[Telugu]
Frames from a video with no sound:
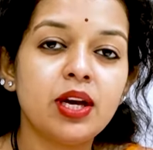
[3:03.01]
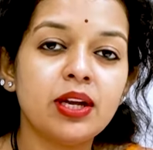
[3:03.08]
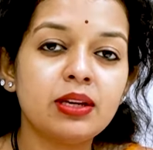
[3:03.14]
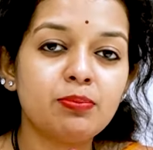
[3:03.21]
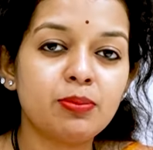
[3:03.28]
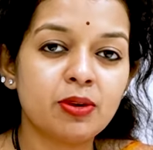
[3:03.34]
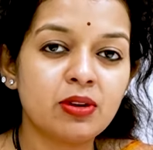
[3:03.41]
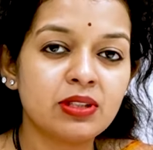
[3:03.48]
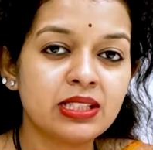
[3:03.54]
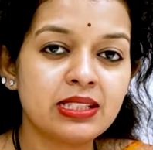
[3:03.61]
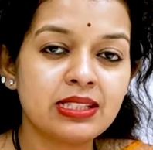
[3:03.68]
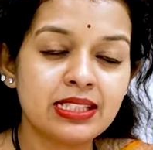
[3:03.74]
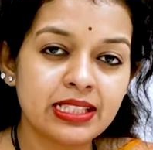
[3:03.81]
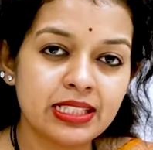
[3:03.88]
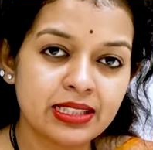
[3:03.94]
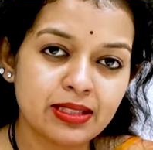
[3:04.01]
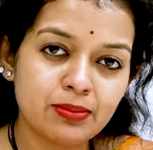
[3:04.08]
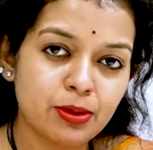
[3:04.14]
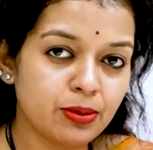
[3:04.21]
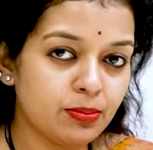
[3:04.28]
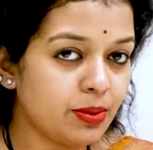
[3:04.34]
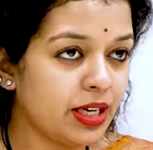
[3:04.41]
దాన్ని ప్రాసెస్ చేసి
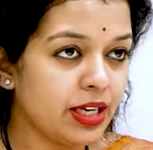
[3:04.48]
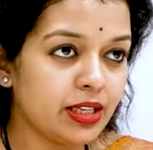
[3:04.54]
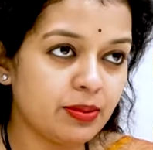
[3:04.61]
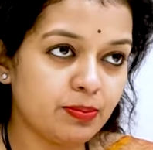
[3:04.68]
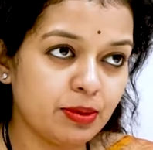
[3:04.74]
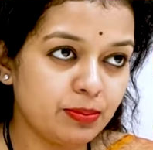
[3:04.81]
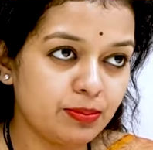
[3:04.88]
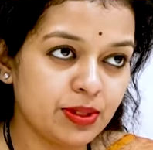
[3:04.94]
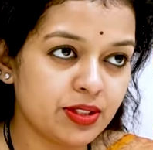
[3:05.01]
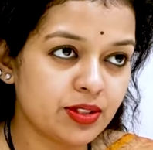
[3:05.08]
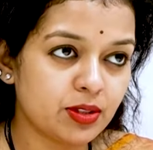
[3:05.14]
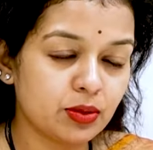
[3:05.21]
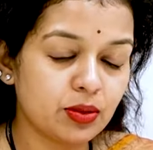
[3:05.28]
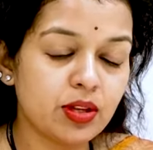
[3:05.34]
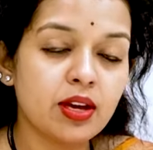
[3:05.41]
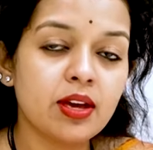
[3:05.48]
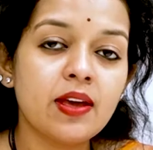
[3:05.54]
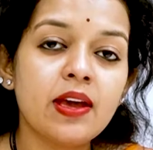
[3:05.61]
మన బ్రెయిన్కి పంపిస్తుంది